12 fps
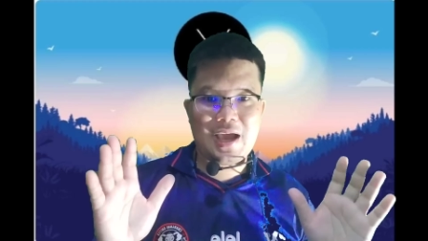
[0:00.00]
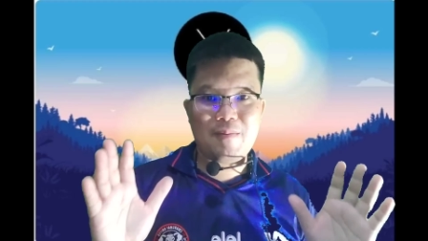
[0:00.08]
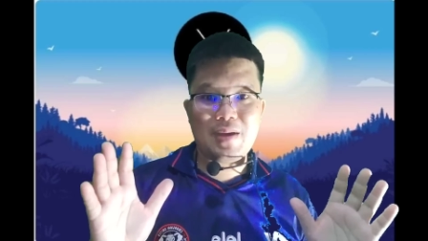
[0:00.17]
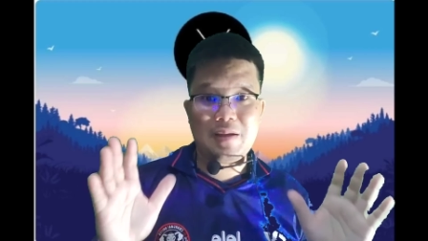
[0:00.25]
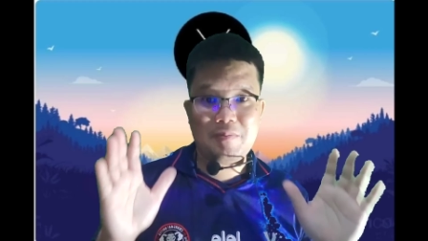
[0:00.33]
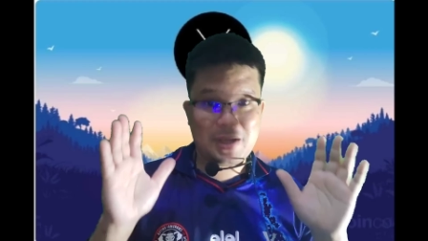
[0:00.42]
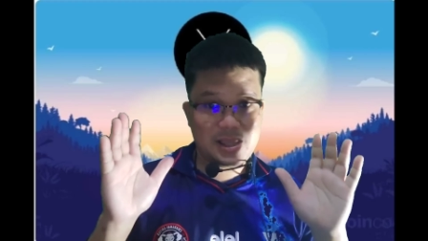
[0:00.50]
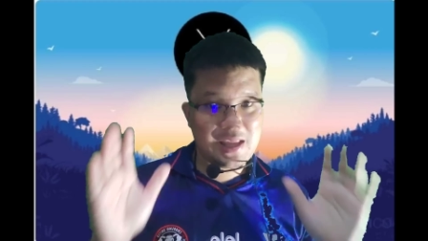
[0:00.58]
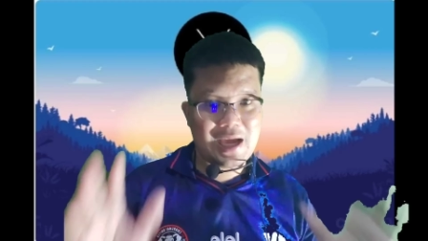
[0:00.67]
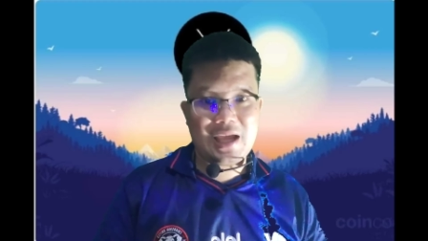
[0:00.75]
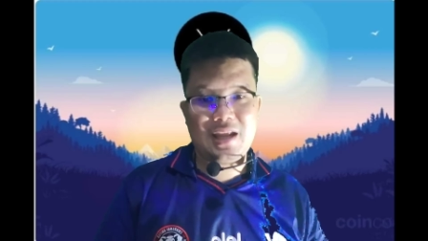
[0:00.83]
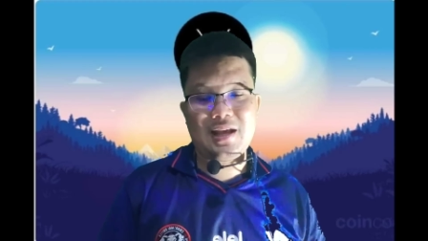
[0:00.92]
นใจไหมมั่น
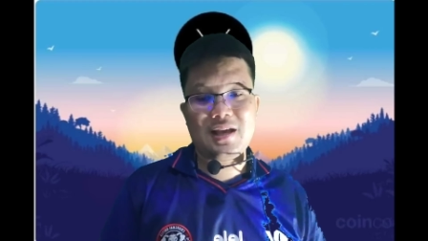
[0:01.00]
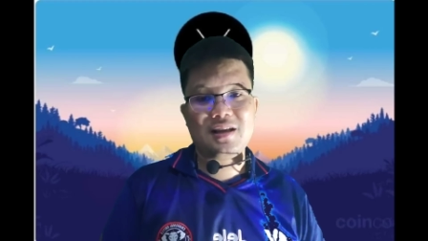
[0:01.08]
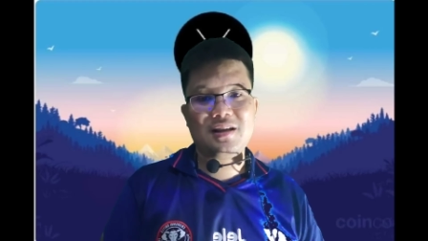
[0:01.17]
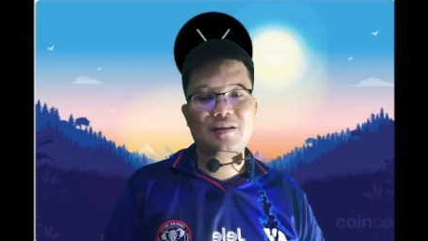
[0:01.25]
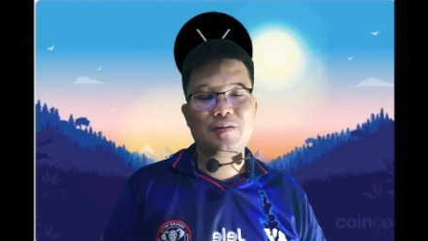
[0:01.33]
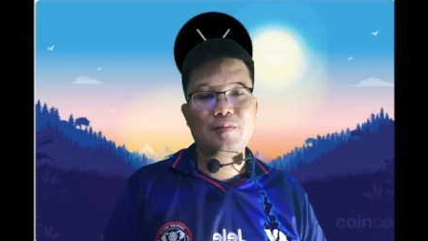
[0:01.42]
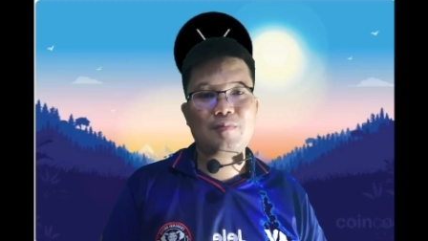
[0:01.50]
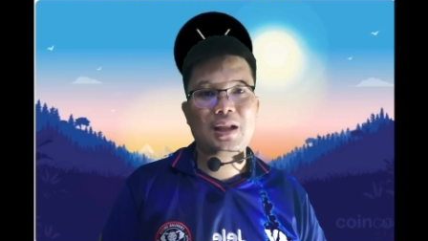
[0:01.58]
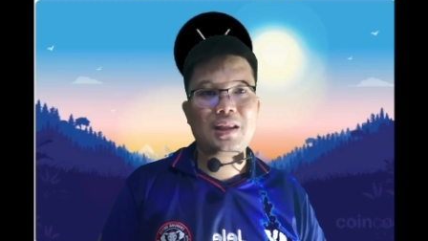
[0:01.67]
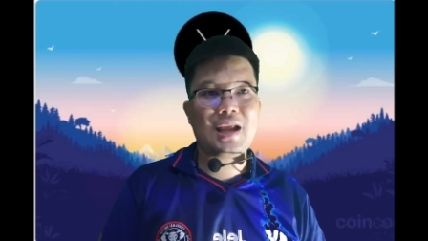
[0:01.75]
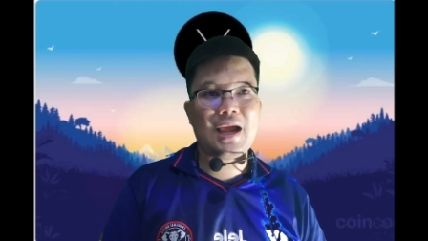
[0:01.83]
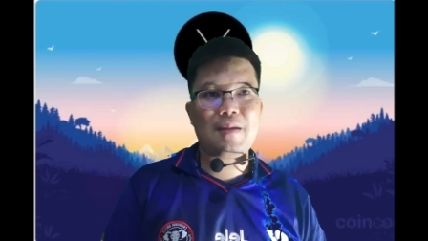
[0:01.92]
ใจนะ
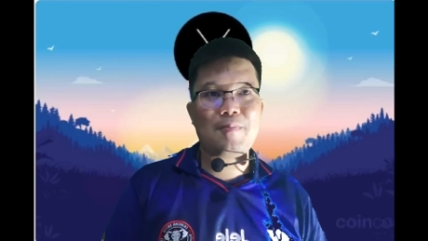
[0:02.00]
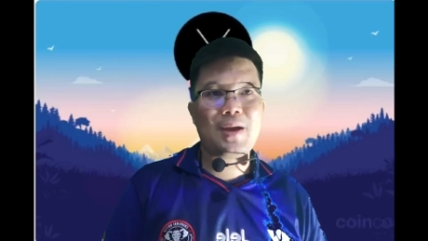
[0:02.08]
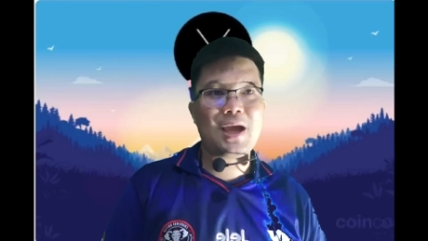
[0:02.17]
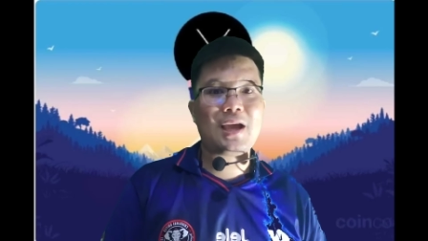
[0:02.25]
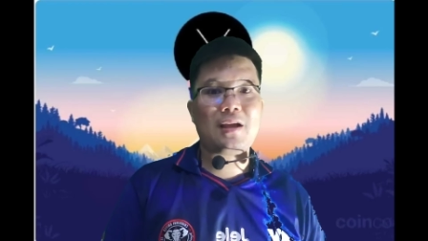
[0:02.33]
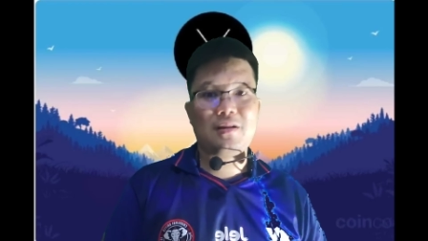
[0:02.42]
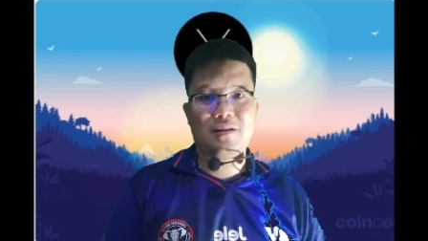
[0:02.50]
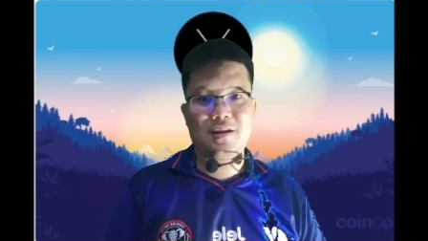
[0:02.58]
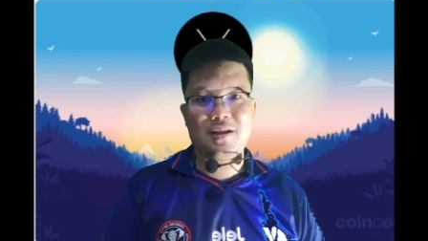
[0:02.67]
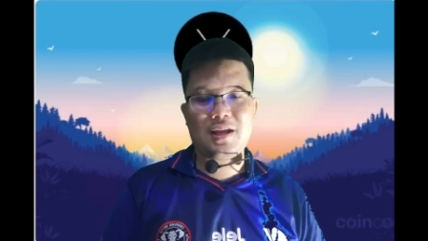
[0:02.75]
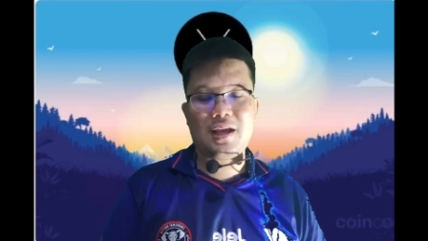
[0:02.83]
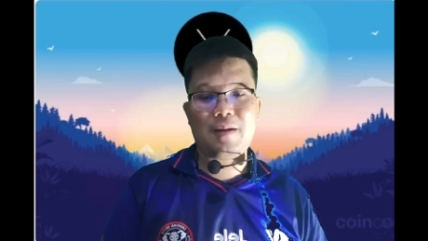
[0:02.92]
มั่นใจมาก
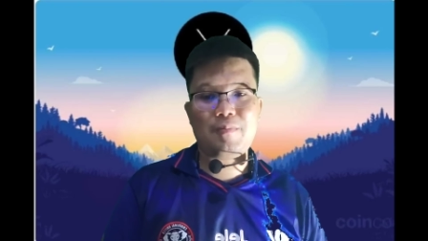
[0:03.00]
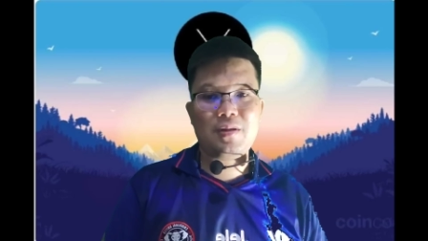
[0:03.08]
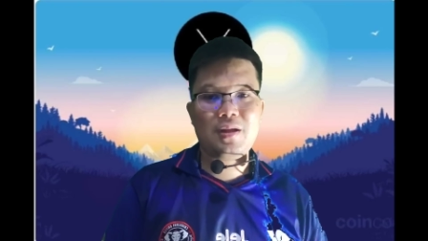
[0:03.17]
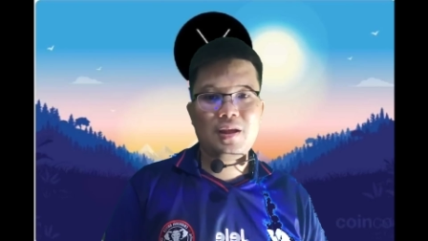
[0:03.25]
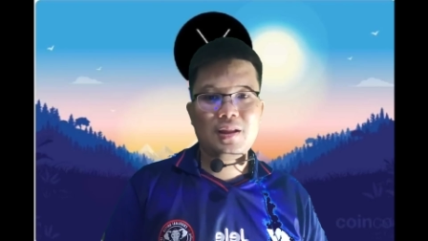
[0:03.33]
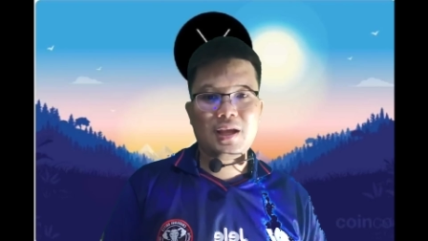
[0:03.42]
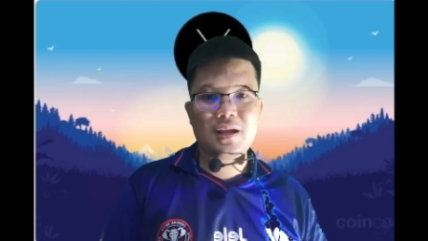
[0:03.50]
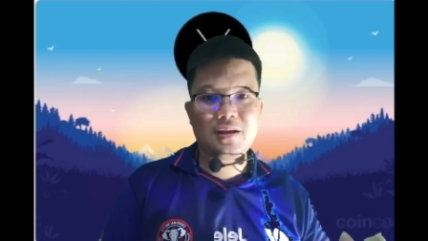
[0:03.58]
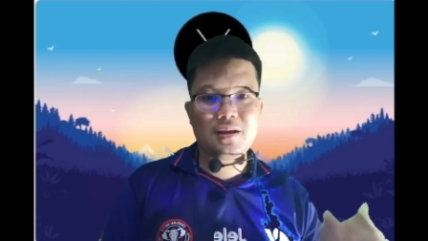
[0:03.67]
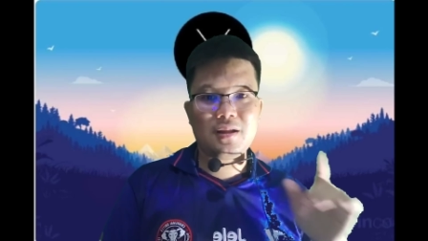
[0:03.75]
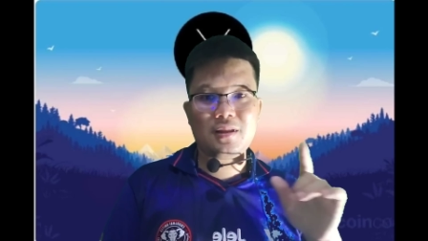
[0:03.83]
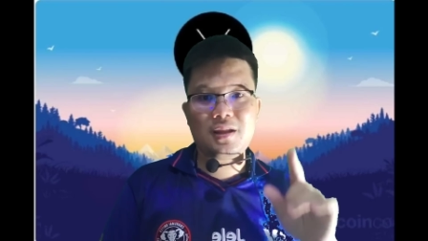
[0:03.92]
เลยนะครับถ้า
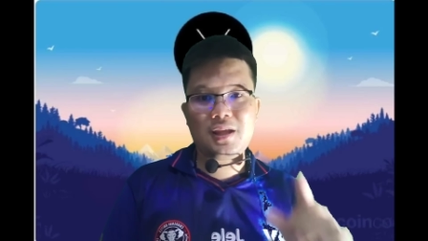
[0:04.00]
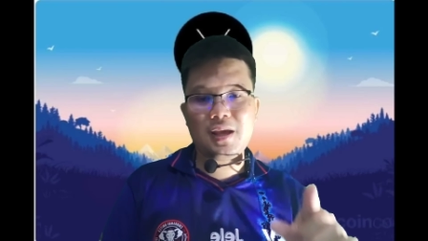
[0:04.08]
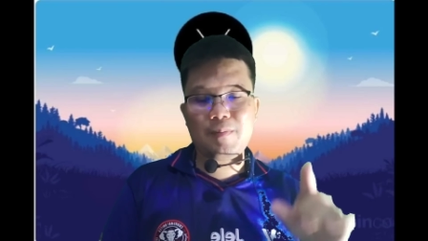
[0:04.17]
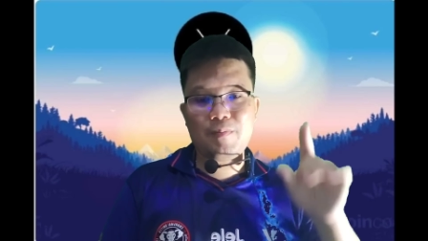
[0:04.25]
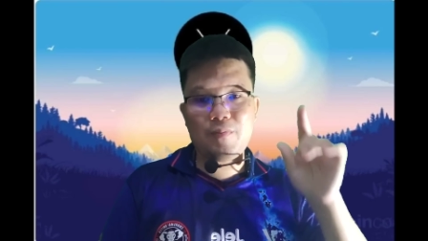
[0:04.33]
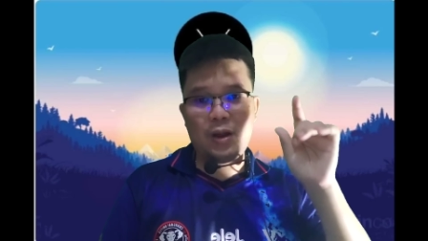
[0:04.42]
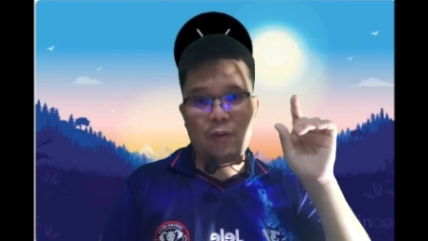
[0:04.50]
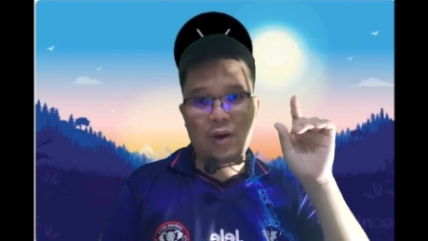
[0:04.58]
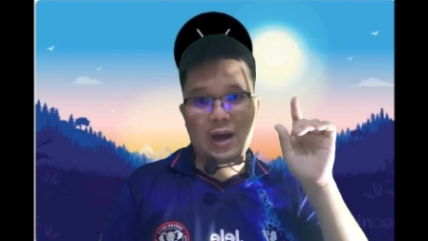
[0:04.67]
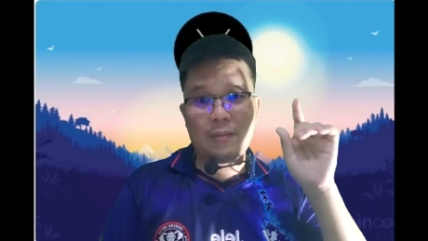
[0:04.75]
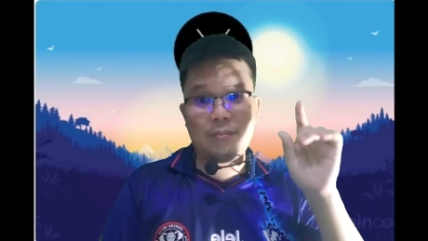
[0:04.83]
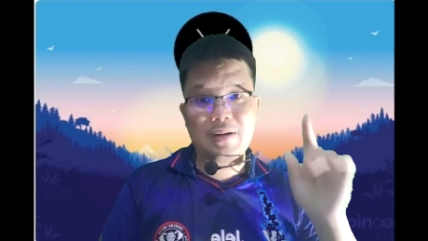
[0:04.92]
เกิดเทียบระ
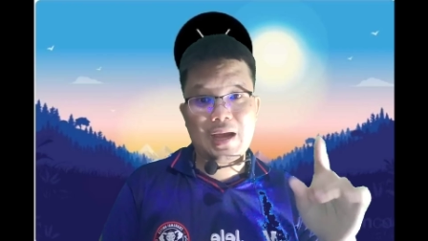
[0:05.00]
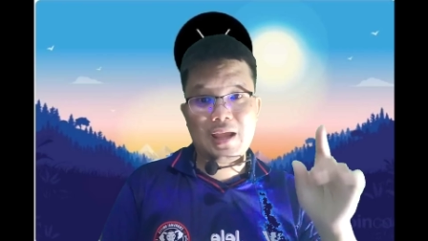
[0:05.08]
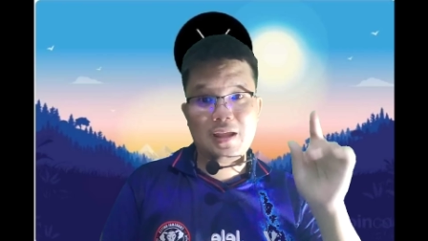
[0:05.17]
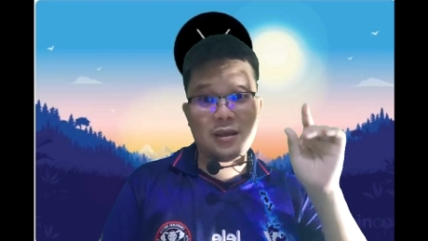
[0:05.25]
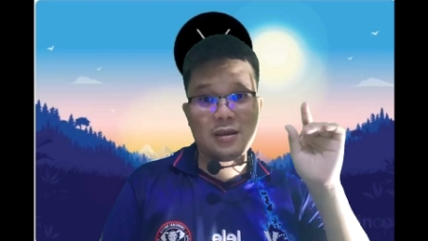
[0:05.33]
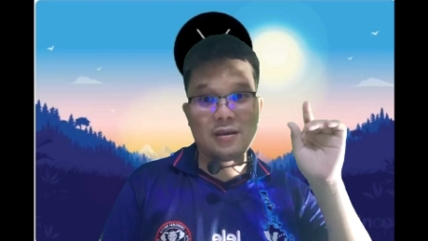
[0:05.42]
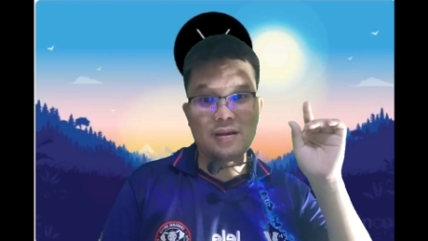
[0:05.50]
หว่างไบต์